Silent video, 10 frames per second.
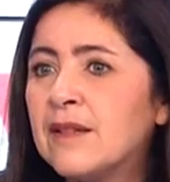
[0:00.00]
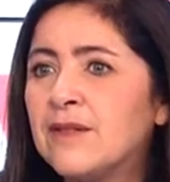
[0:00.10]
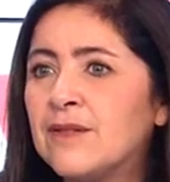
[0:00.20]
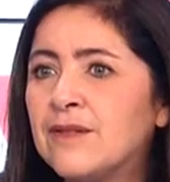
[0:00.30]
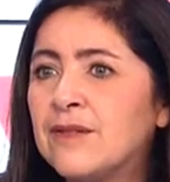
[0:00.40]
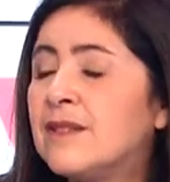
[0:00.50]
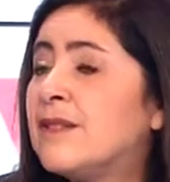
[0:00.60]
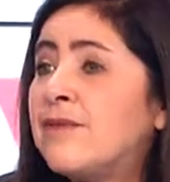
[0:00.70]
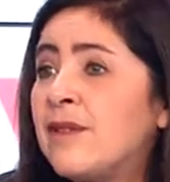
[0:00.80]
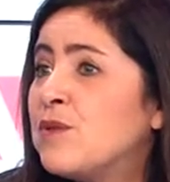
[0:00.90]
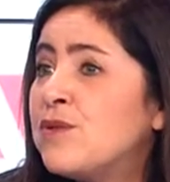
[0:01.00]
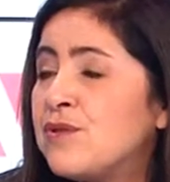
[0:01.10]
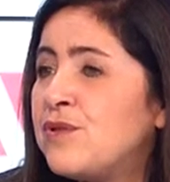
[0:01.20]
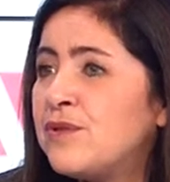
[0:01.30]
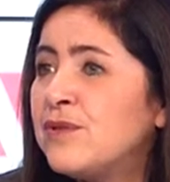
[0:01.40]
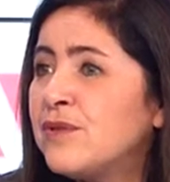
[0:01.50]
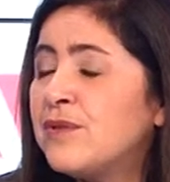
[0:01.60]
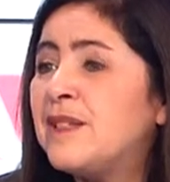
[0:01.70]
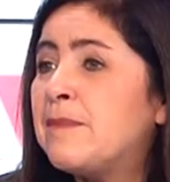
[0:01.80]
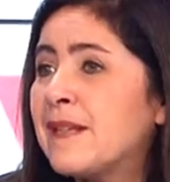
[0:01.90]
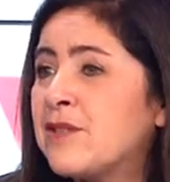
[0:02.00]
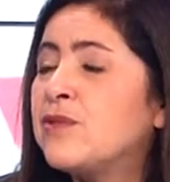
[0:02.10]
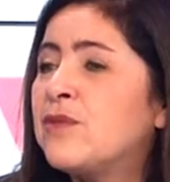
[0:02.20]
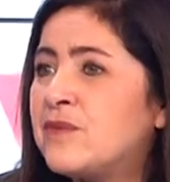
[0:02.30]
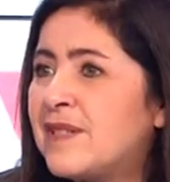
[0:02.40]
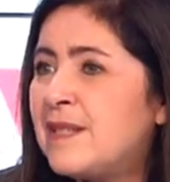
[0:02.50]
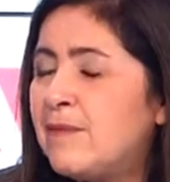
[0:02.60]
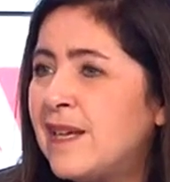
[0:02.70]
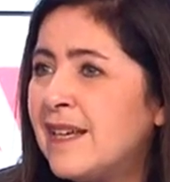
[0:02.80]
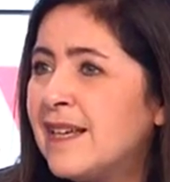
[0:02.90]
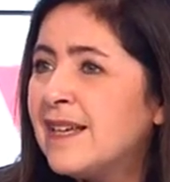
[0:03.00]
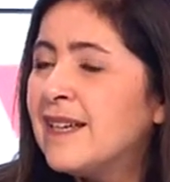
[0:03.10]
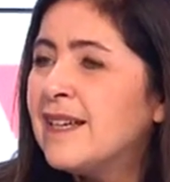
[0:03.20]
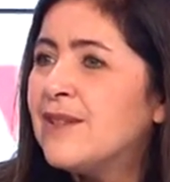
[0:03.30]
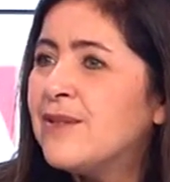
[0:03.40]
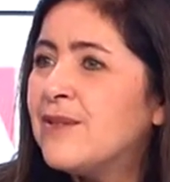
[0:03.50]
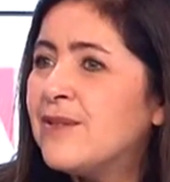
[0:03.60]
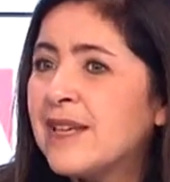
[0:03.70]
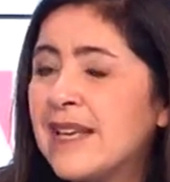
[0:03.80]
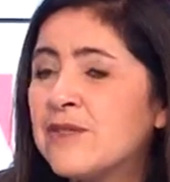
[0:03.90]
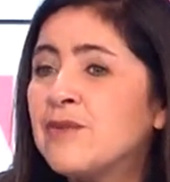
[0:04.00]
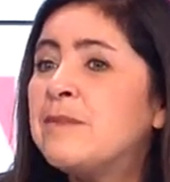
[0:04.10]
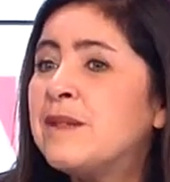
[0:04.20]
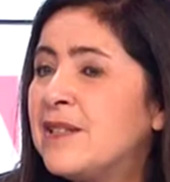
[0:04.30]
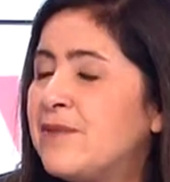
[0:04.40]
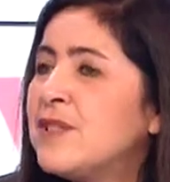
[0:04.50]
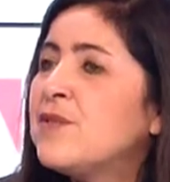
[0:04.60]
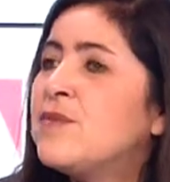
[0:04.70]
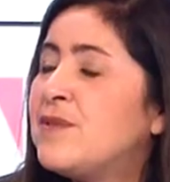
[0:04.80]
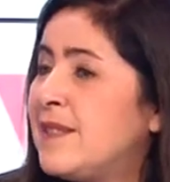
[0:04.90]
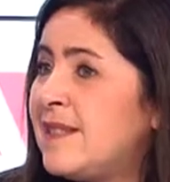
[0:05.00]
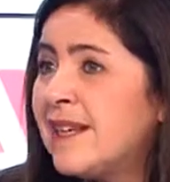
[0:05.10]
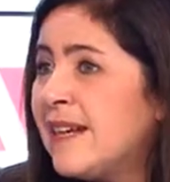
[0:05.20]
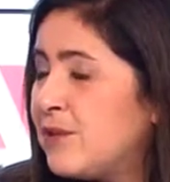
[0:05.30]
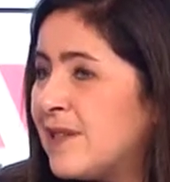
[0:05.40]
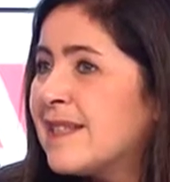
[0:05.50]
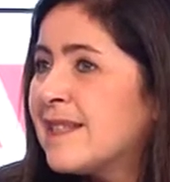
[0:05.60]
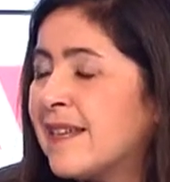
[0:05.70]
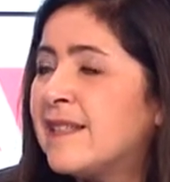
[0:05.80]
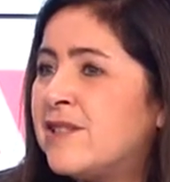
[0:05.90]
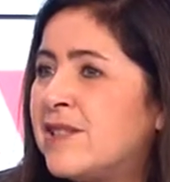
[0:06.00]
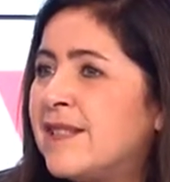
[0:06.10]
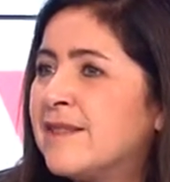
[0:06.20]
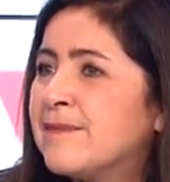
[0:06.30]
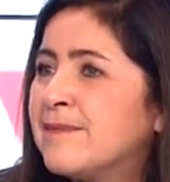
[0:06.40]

hum, des, fameux socionautes, des personnes que vous ciblez, et quels sont les bénéfices que vous tirez de cette stratégie